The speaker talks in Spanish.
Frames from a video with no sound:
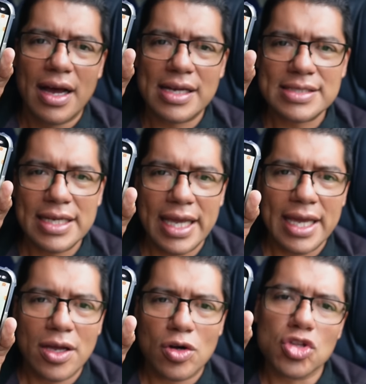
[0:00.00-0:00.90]
Así
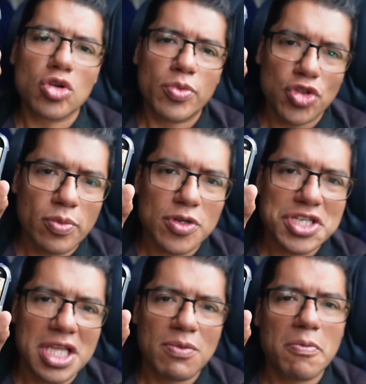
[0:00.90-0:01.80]
que otro punto
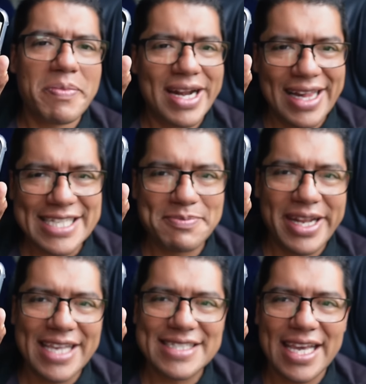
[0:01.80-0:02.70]
positivo para la
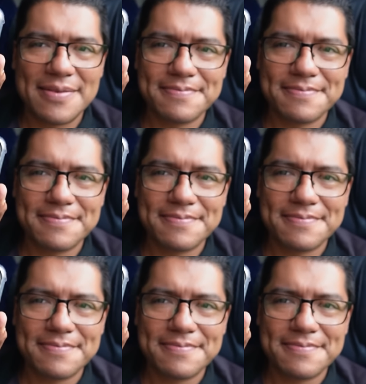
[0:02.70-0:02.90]
experiencia.